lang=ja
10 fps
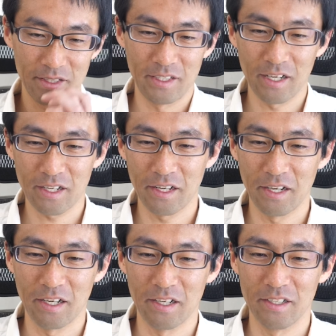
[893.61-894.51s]
なん
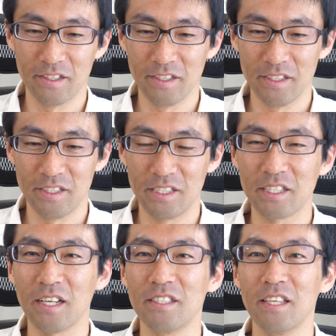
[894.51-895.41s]
か時
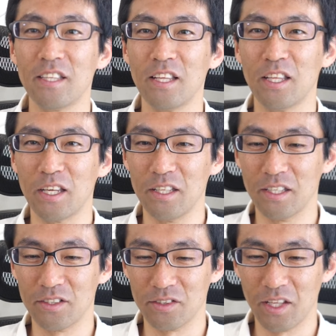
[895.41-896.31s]
間設定できん
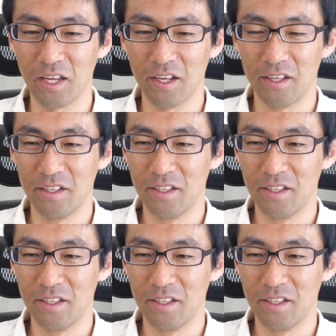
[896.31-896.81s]
ですよね